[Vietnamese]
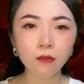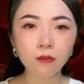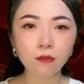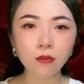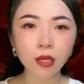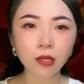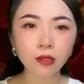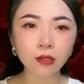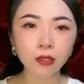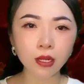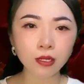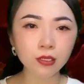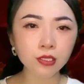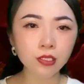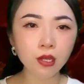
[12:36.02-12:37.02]
Mình
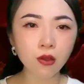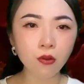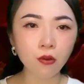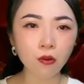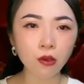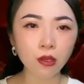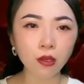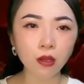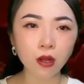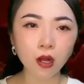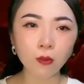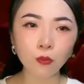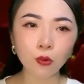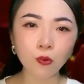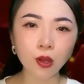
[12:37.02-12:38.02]
đến trước ngồi
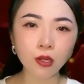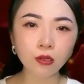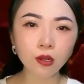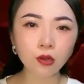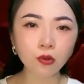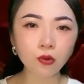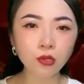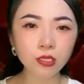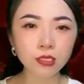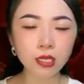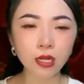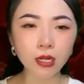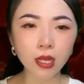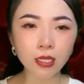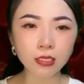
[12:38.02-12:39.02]
ở một quán nước đối
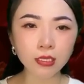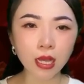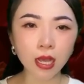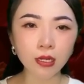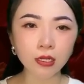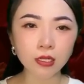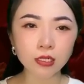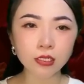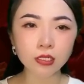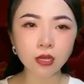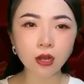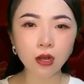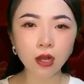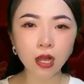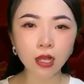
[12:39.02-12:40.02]
diện khách sạn
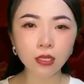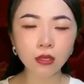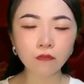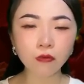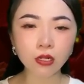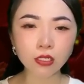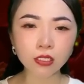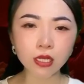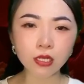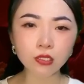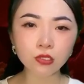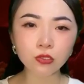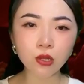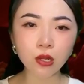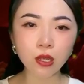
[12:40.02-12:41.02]
chờ hai nhân vật
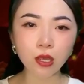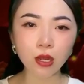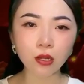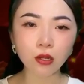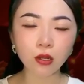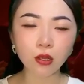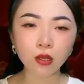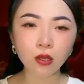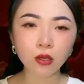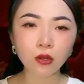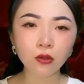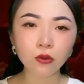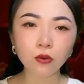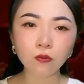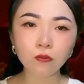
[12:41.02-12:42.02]
chính xuất hiện.
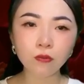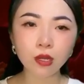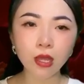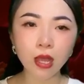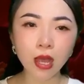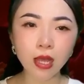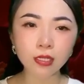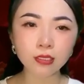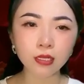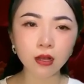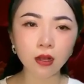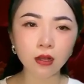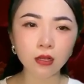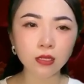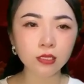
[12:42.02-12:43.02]
Đúng 12
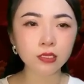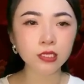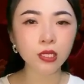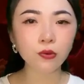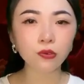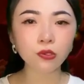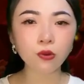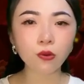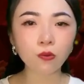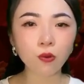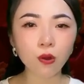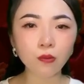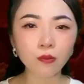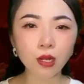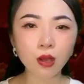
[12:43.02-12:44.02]
giờ, xe ô tô
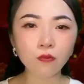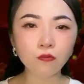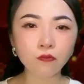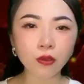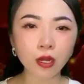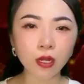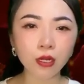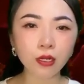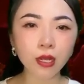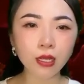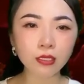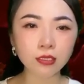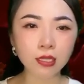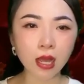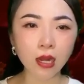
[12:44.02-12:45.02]
của ông Long về đến
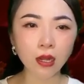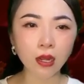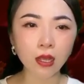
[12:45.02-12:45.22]
khách sạn.